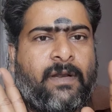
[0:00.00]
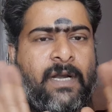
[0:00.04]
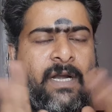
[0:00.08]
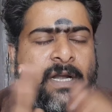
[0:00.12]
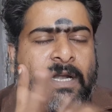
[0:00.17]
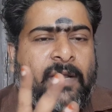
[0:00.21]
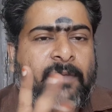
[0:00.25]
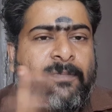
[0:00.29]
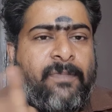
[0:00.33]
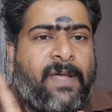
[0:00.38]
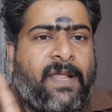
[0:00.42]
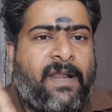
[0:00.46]

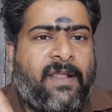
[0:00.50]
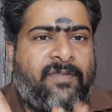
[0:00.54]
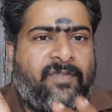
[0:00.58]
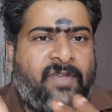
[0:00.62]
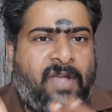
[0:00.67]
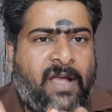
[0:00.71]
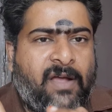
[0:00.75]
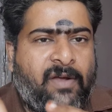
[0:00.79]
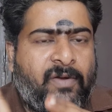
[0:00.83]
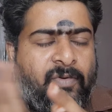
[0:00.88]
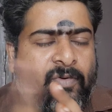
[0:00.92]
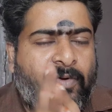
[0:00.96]
ரெண்டு மேரேஜ்
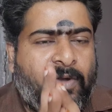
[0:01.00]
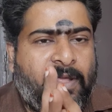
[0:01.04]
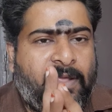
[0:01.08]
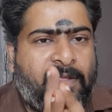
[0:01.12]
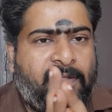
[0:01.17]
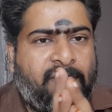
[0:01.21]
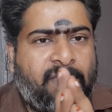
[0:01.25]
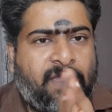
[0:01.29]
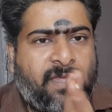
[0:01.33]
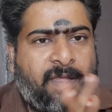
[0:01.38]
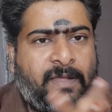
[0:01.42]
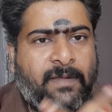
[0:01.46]

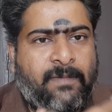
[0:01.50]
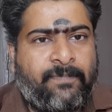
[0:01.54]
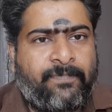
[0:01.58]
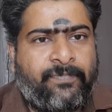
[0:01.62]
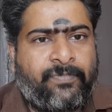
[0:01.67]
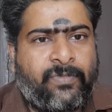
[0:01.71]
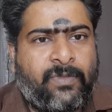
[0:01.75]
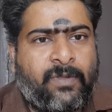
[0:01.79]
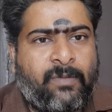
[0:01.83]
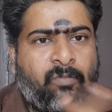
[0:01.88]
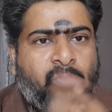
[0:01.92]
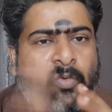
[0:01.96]
ஆகக்கூடியது
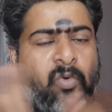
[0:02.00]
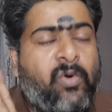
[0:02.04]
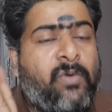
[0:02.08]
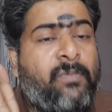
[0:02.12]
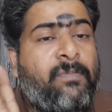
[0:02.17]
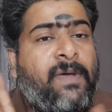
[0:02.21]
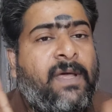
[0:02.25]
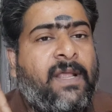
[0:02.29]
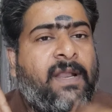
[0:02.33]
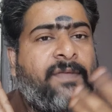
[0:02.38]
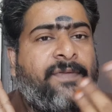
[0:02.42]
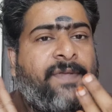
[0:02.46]
மூணு
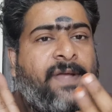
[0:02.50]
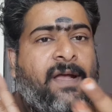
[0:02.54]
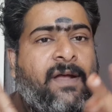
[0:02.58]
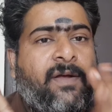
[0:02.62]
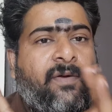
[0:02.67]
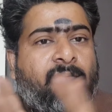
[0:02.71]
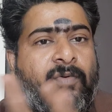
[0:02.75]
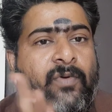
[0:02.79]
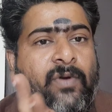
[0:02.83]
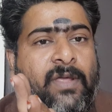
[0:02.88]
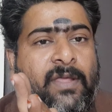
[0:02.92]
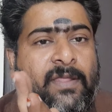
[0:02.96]
மேரேஜ்
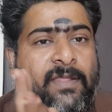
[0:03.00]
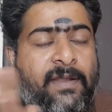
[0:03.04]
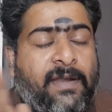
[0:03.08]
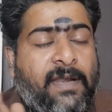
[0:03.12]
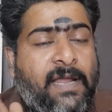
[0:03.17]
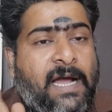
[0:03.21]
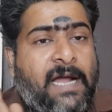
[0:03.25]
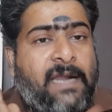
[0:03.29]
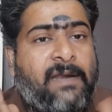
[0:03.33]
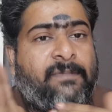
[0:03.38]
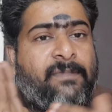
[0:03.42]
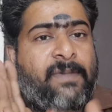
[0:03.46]
ஆகக்கூடியது
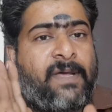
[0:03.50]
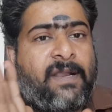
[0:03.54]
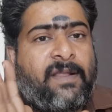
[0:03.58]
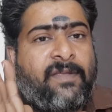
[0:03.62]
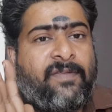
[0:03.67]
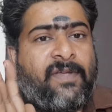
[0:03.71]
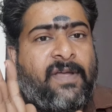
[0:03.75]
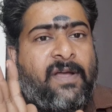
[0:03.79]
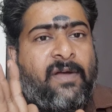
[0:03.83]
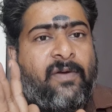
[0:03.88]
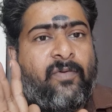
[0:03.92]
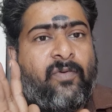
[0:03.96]
நாலு
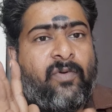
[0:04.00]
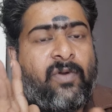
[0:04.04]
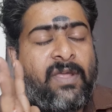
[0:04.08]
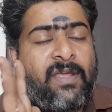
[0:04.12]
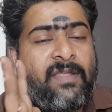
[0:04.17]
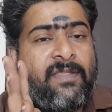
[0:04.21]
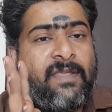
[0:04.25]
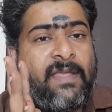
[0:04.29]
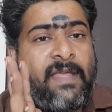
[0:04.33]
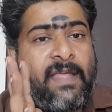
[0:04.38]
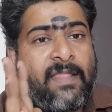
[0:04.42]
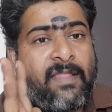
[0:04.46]
மேரேஜ்
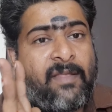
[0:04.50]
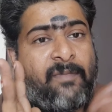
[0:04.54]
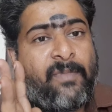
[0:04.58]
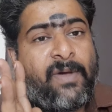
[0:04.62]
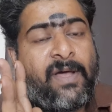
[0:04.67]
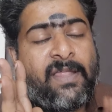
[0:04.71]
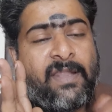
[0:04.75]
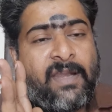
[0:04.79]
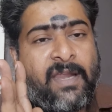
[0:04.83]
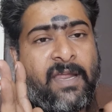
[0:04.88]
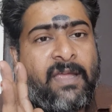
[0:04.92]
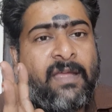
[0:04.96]
ஆகக்கூடியது அந்த
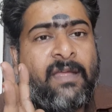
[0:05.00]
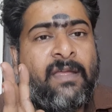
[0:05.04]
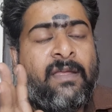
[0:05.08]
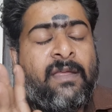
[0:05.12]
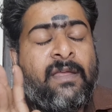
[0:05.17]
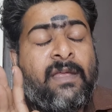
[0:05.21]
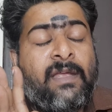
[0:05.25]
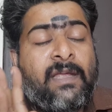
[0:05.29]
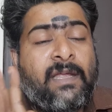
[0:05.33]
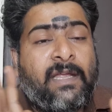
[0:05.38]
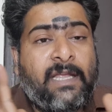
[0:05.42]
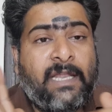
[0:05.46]
மாதிரி
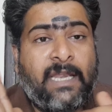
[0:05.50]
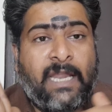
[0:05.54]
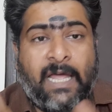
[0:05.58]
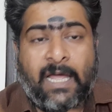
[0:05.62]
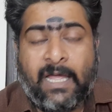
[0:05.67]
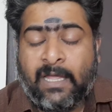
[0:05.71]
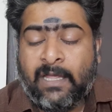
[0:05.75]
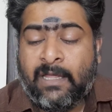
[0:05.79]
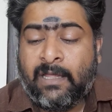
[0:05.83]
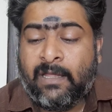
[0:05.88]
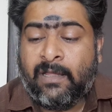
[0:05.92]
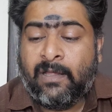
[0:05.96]
இல்லை
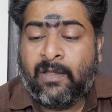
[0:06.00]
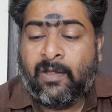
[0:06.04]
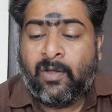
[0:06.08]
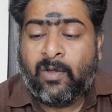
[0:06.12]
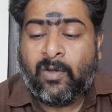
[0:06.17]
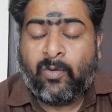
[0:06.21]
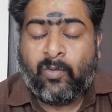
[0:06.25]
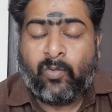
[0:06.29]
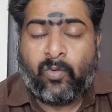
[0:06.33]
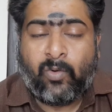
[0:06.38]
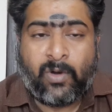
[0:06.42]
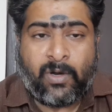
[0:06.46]

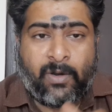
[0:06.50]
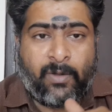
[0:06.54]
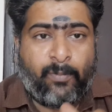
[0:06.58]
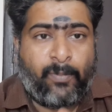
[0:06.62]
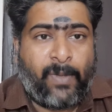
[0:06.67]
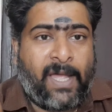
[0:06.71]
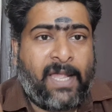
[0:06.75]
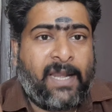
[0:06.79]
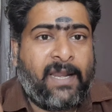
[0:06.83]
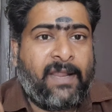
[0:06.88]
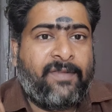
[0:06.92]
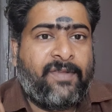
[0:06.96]
ஒரு
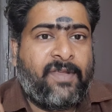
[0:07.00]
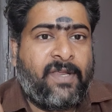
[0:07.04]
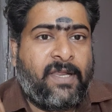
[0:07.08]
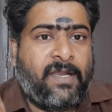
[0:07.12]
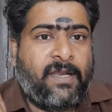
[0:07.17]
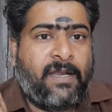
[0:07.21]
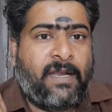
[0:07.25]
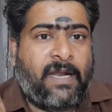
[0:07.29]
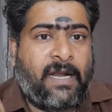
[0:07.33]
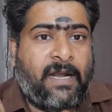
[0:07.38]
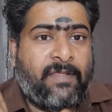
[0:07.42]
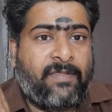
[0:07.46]
மேரேஜ்
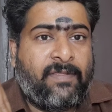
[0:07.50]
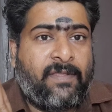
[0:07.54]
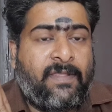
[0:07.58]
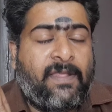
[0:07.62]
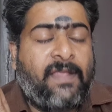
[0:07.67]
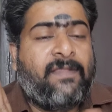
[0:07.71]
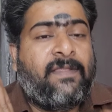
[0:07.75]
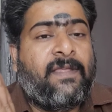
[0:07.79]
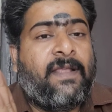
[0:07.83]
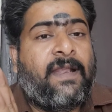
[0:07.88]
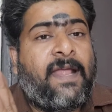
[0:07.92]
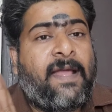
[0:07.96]

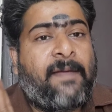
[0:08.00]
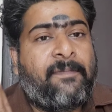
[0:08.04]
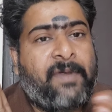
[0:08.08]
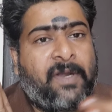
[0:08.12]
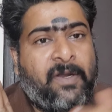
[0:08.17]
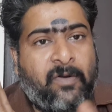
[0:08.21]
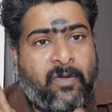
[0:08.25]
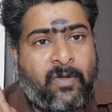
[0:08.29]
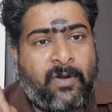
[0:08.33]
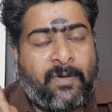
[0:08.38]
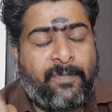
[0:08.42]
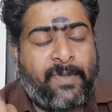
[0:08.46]
நடந்ததே தெரியாமல்
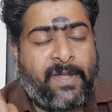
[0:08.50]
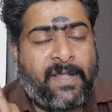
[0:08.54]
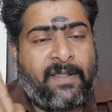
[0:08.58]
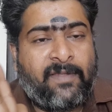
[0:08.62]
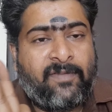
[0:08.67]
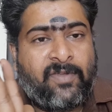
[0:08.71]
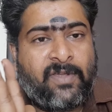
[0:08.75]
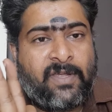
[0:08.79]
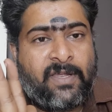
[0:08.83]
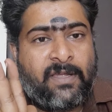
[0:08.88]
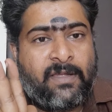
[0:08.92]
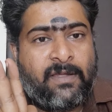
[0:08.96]
இன்னொரு
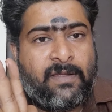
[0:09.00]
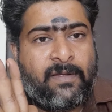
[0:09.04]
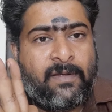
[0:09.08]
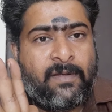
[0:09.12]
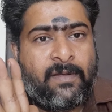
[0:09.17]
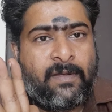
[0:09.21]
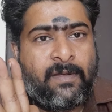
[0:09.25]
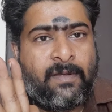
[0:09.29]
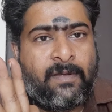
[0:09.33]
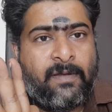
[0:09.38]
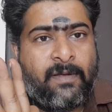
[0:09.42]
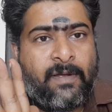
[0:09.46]
மேரேஜ்
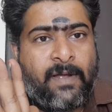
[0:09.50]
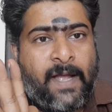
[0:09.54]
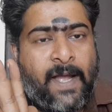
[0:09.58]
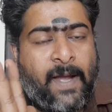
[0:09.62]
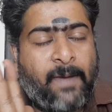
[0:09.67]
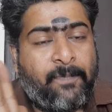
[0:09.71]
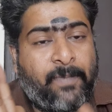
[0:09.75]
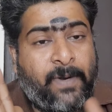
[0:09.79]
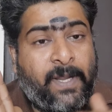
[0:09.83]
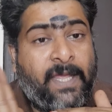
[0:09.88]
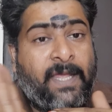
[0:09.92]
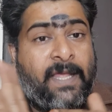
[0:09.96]

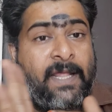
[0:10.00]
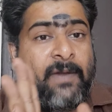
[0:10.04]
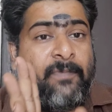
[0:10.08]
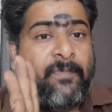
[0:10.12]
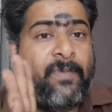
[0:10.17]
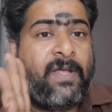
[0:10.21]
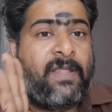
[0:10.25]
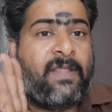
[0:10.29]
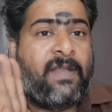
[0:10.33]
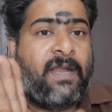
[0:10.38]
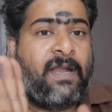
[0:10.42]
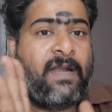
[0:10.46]
அப்படிங்கிற
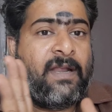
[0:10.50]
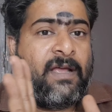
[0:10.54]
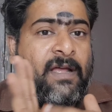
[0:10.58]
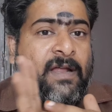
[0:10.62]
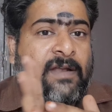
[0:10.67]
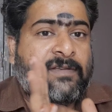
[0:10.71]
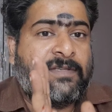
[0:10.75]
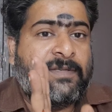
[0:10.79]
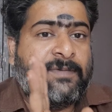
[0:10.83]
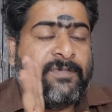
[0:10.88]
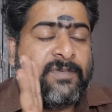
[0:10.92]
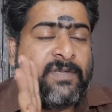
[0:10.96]
மாதிரியான
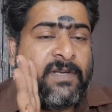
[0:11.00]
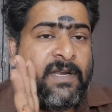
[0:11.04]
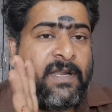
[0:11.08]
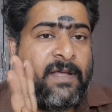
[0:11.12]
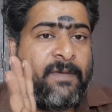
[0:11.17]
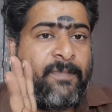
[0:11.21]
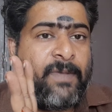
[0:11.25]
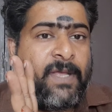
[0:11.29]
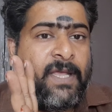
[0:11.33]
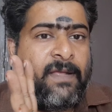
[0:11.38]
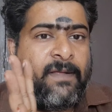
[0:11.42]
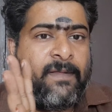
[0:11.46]
கான்செப்ட்ஸ்
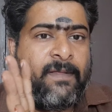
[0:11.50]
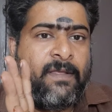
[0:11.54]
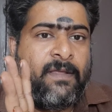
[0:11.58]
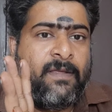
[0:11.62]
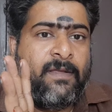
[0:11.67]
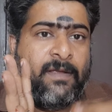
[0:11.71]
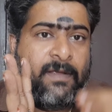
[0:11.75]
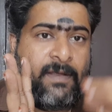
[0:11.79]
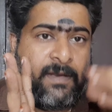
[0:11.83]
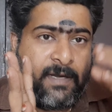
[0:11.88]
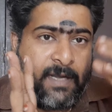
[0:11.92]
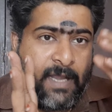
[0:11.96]
எல்லாமே
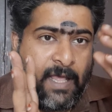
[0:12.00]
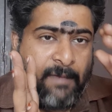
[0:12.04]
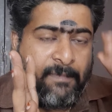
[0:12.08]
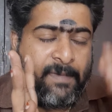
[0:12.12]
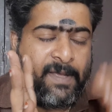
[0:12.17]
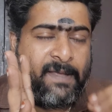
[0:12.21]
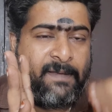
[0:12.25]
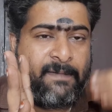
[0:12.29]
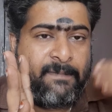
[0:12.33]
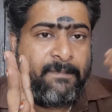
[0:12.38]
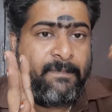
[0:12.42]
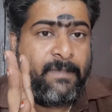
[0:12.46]

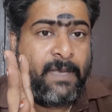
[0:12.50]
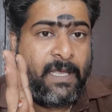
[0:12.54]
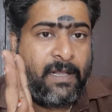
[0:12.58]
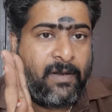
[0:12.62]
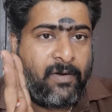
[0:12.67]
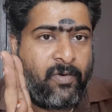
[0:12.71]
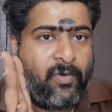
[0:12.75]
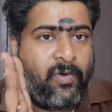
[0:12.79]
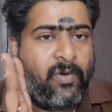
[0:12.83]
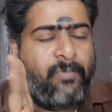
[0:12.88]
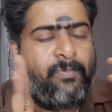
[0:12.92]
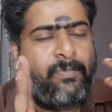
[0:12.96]
நாம்
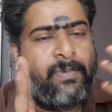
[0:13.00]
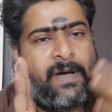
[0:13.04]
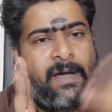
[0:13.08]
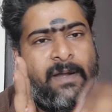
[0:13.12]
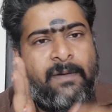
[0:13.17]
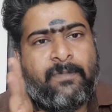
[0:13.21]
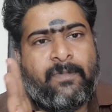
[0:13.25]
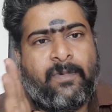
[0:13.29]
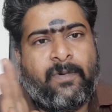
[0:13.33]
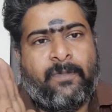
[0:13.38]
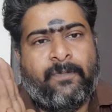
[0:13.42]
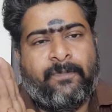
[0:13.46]
மேற்கொண்டு
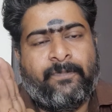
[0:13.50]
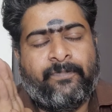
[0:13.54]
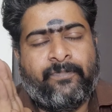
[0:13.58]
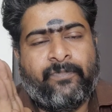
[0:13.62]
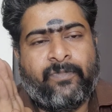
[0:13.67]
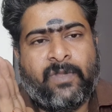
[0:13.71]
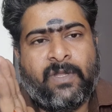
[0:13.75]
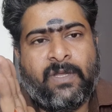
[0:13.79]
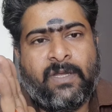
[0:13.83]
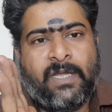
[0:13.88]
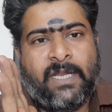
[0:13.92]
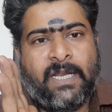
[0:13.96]
பார்ப்போம்
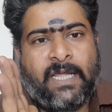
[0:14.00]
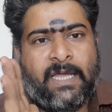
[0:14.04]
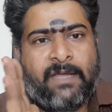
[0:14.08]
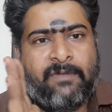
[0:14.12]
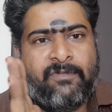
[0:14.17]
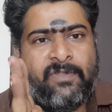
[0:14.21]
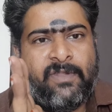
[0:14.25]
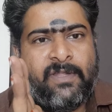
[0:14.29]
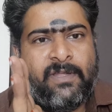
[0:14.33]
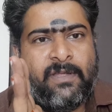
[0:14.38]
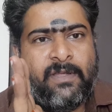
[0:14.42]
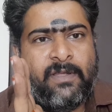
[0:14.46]
ஏன்னா
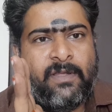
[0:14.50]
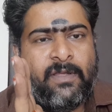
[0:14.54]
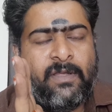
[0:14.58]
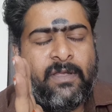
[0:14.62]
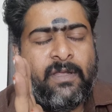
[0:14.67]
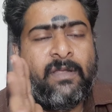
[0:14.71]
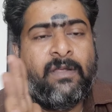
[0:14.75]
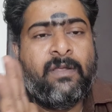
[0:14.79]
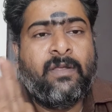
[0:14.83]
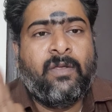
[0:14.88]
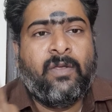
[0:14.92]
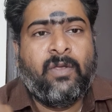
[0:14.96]
வந்து
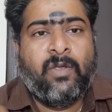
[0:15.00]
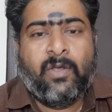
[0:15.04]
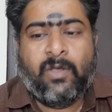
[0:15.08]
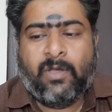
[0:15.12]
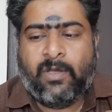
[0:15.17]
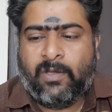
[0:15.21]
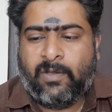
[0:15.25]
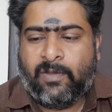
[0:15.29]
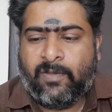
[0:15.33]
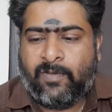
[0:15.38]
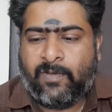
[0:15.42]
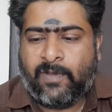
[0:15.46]

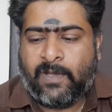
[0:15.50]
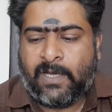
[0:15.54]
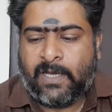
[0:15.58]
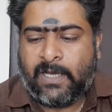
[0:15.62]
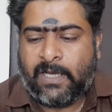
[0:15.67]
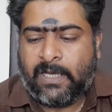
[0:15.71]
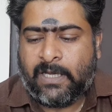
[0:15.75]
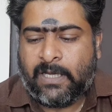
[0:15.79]
இந்த